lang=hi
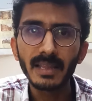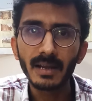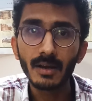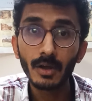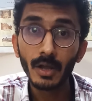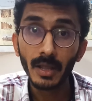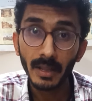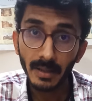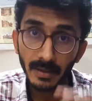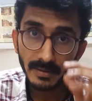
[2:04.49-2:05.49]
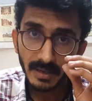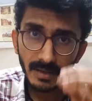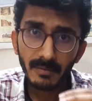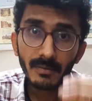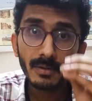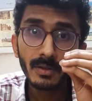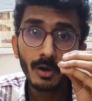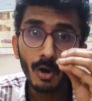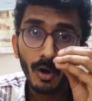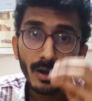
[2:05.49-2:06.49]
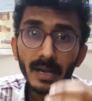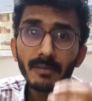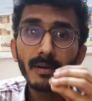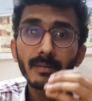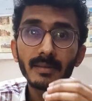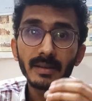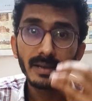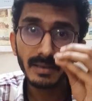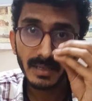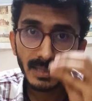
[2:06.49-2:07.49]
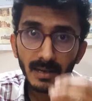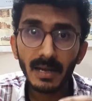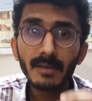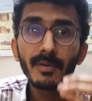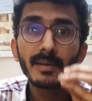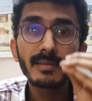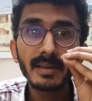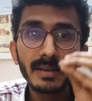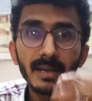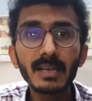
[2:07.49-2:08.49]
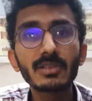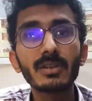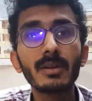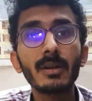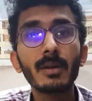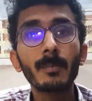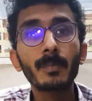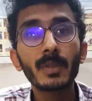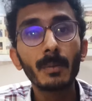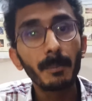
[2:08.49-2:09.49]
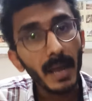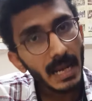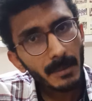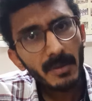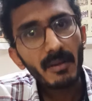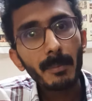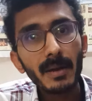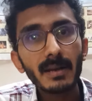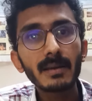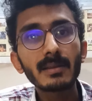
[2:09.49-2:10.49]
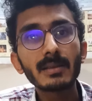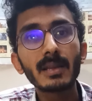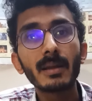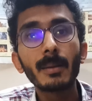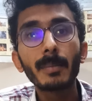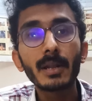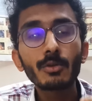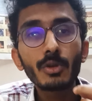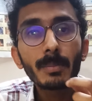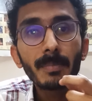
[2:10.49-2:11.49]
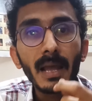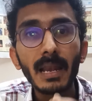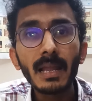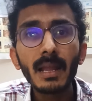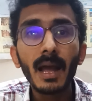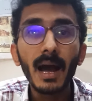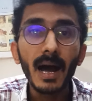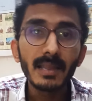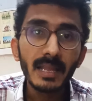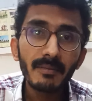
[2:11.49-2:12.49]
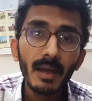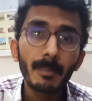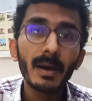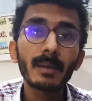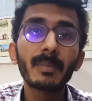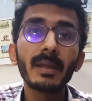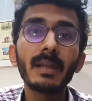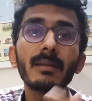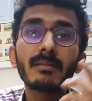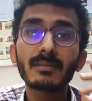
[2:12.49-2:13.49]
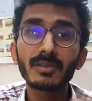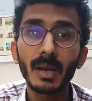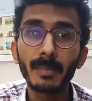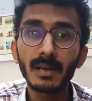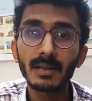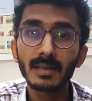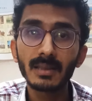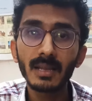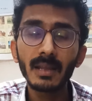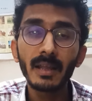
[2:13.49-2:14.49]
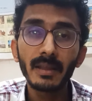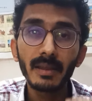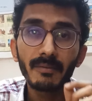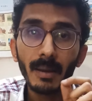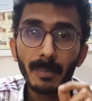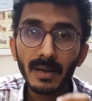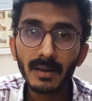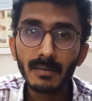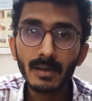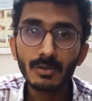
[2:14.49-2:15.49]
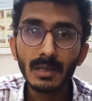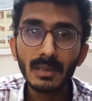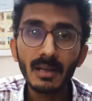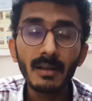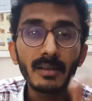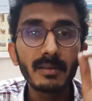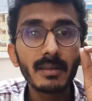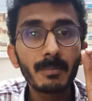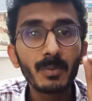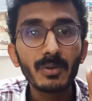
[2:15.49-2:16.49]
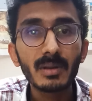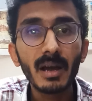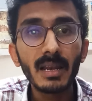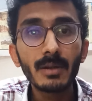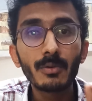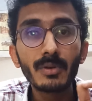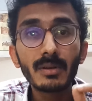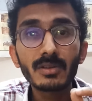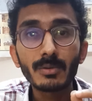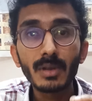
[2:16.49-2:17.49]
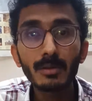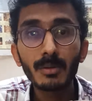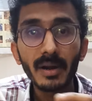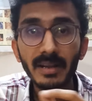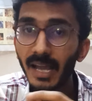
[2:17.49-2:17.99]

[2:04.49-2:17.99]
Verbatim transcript: देगा ये हॉलैंड वासी ये नीदरलैंड वासी ये डच पहले भी व्यापार करते थे परंतु ये पहले आधे व्यापार में ही शामिल रहते थे ये व्यापार कैसा होता था जैसे पुर्तगाली चौदह